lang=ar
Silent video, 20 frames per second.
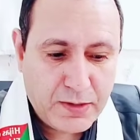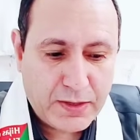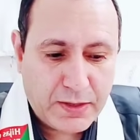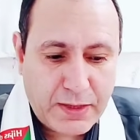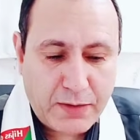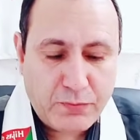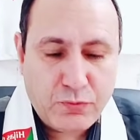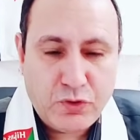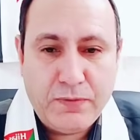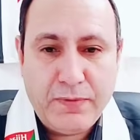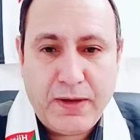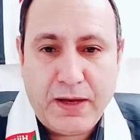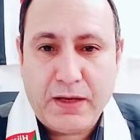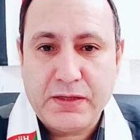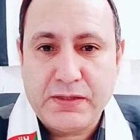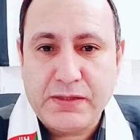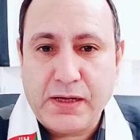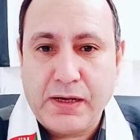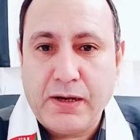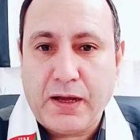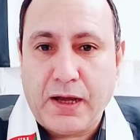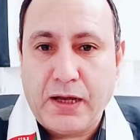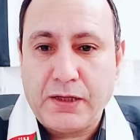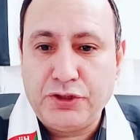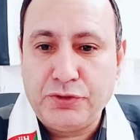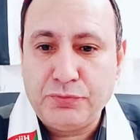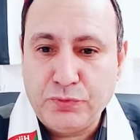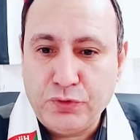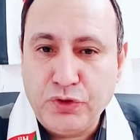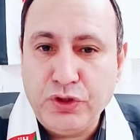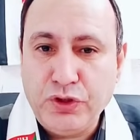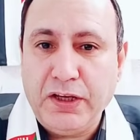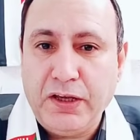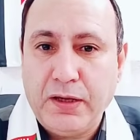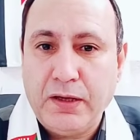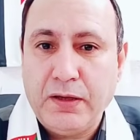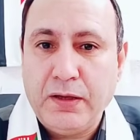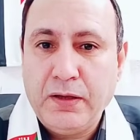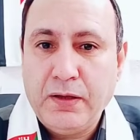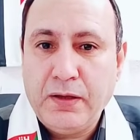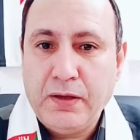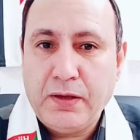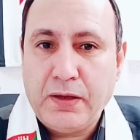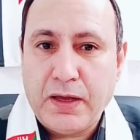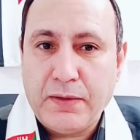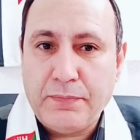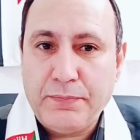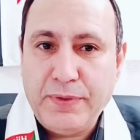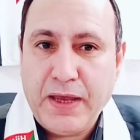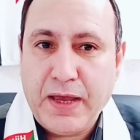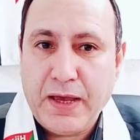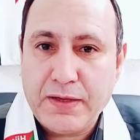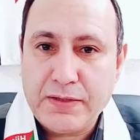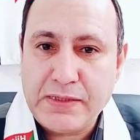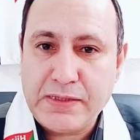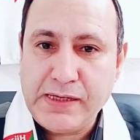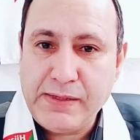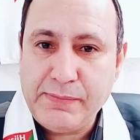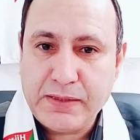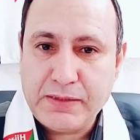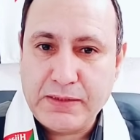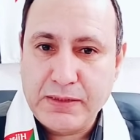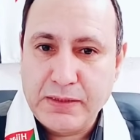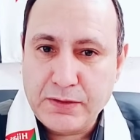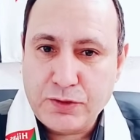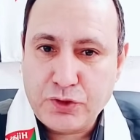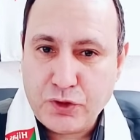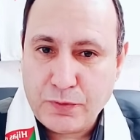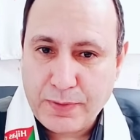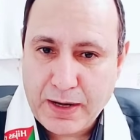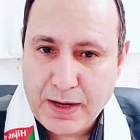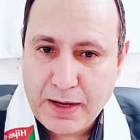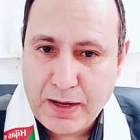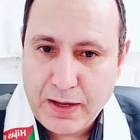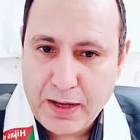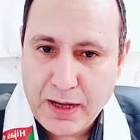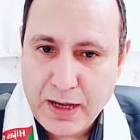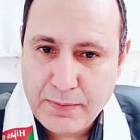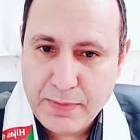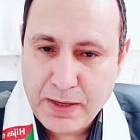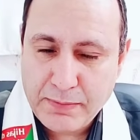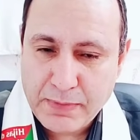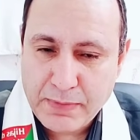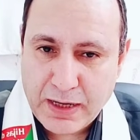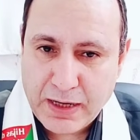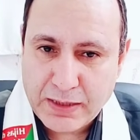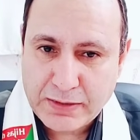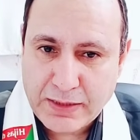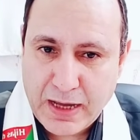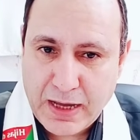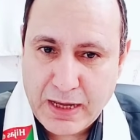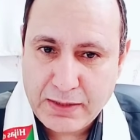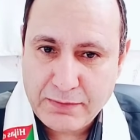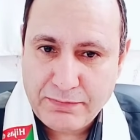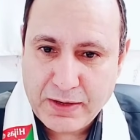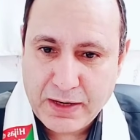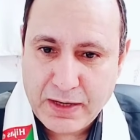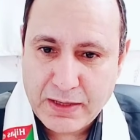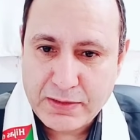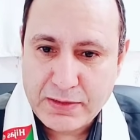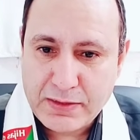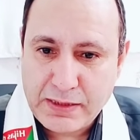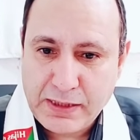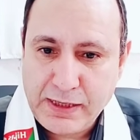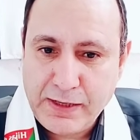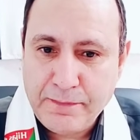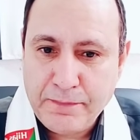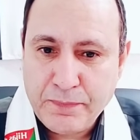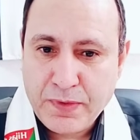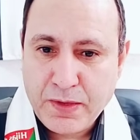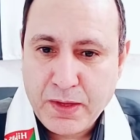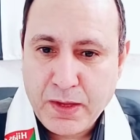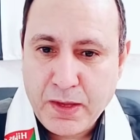نظام المخزن قد مني بهزيمة كبرى أمام القضاء الفرنسي